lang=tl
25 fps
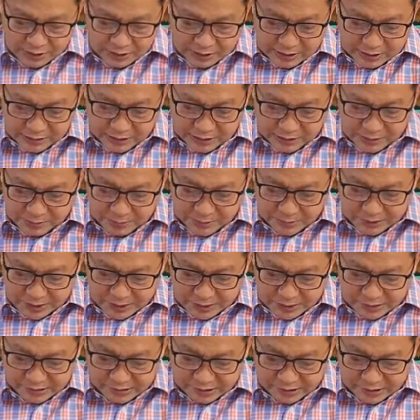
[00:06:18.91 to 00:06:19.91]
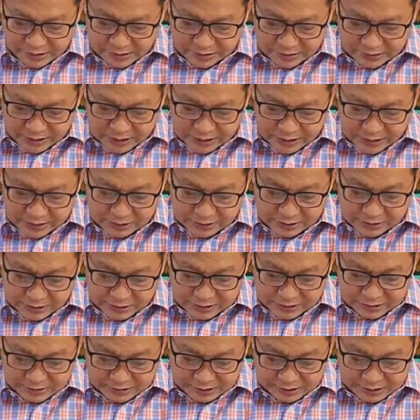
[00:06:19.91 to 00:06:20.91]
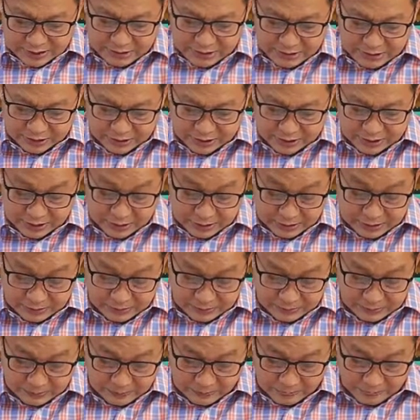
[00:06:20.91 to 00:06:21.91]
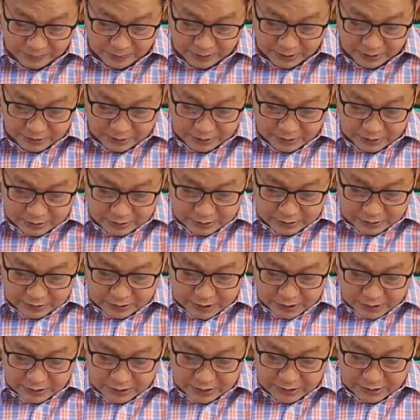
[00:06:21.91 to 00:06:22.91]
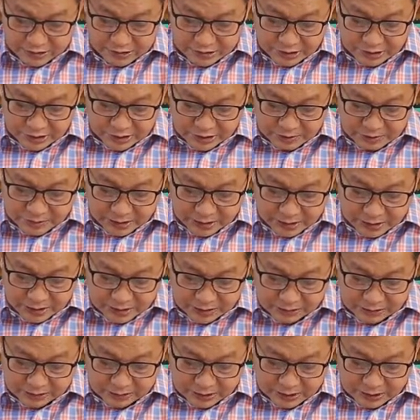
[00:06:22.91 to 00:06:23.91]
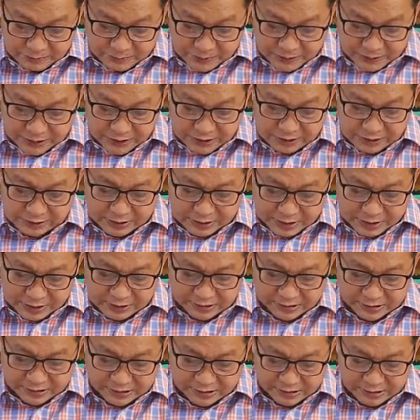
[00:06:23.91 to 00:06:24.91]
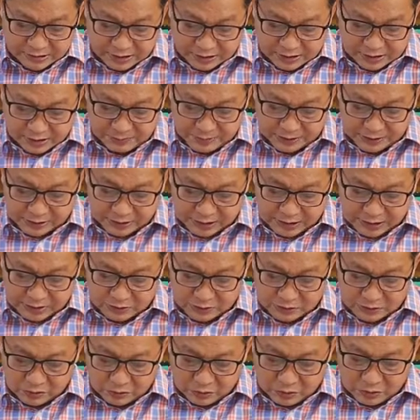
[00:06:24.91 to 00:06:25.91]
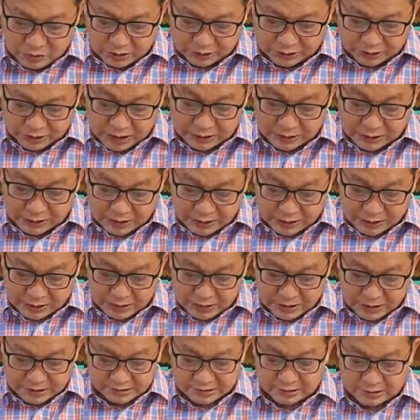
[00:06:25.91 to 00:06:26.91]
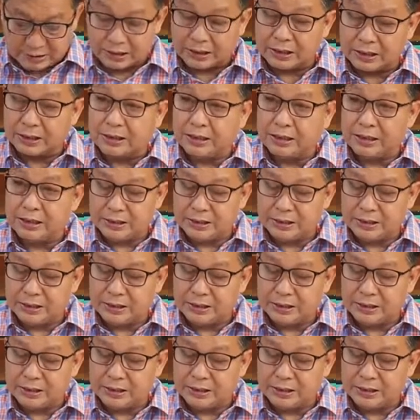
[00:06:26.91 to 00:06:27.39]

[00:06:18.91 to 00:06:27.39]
Ang aking pag-asa ay tanging nasa Kaniya. Tanging siya lamang ang tagapagligtas, tagapagtanggol ko at aking kalasag.